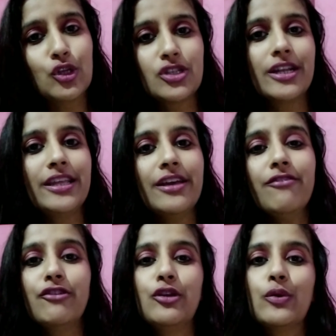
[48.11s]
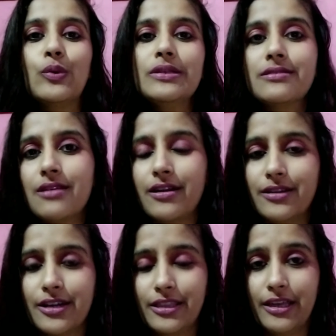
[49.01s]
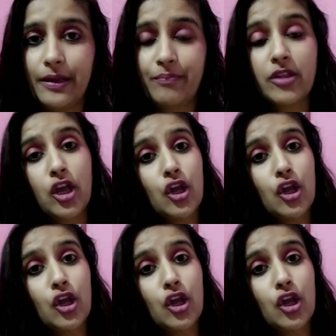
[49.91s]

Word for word: तो चलिए वीडियो को स्टार्ट करते हैं